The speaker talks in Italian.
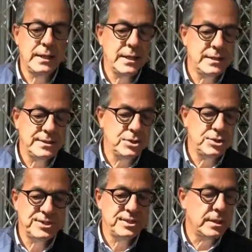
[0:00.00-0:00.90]
le crisi,
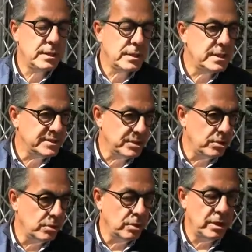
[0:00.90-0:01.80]
di gestire il
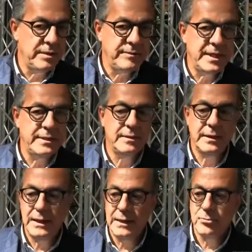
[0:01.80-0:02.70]
rischio. È
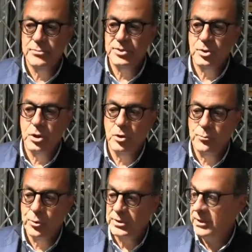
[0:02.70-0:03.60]
evidente che la Commissione
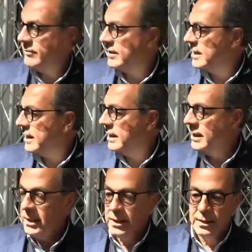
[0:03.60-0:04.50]
non può intervenire
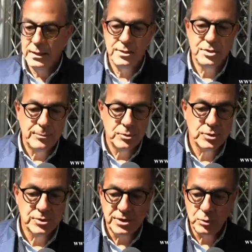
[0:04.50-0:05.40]
eh, diciamo,
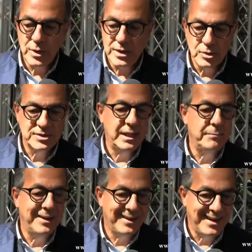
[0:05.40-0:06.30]
sostituendosi
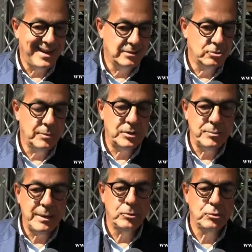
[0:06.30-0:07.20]
al mercato, ma
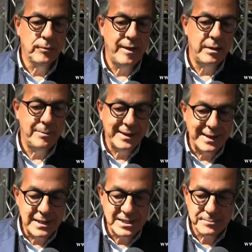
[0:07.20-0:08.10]
dobbiamo trovare
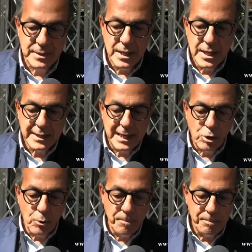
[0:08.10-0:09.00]
meccanismi
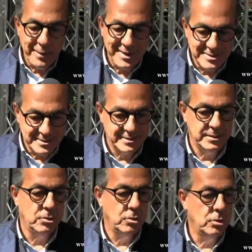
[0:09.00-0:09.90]
che
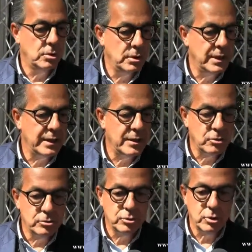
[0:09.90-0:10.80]
compensino eh,
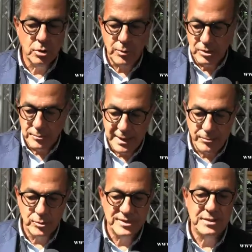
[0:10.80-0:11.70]
agricoltori quando
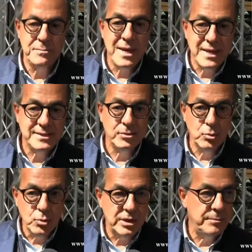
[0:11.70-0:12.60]
abbiamo questi mesi o
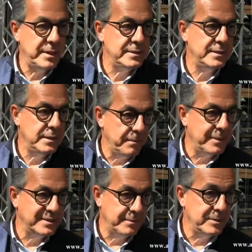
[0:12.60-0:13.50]
lunghi mesi di
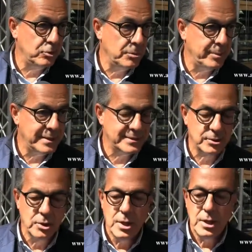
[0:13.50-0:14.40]
abbassamento di
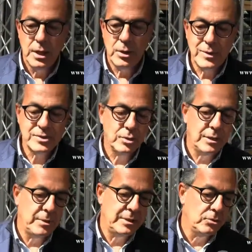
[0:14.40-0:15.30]
prezzo e questo è
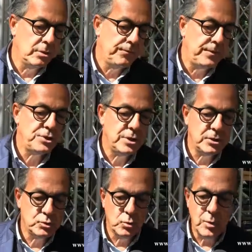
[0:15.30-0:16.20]
l'andamento
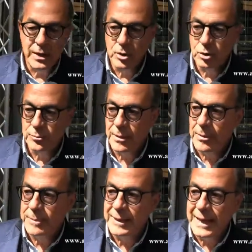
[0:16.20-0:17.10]
difficile sul quale noi
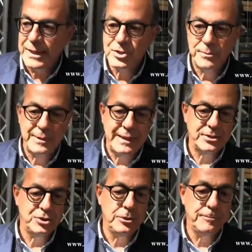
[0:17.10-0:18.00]
dobbiamo applicarci e
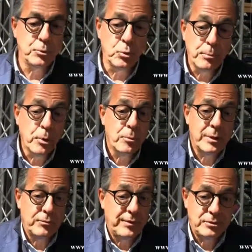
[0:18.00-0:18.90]
applicarci di più, un po'
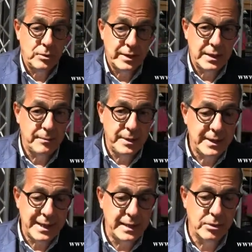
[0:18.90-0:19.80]
come hanno fatto anche gli
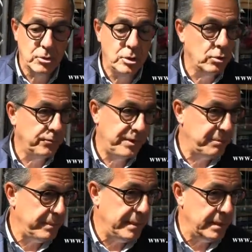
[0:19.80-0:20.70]
americani con il loro
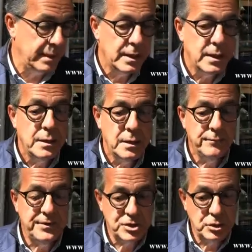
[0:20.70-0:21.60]
far bill,
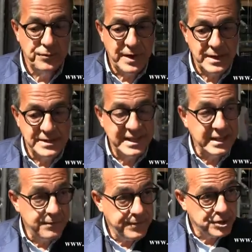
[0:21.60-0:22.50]
facendo fare dei
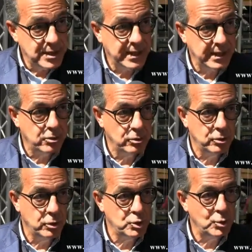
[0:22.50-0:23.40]
sacrifici agli
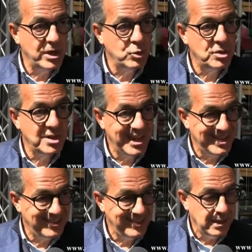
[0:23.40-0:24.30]
agricoltori sugli aiuti
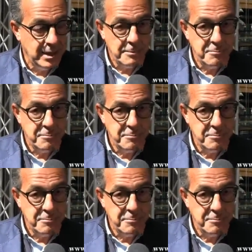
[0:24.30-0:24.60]
diretti,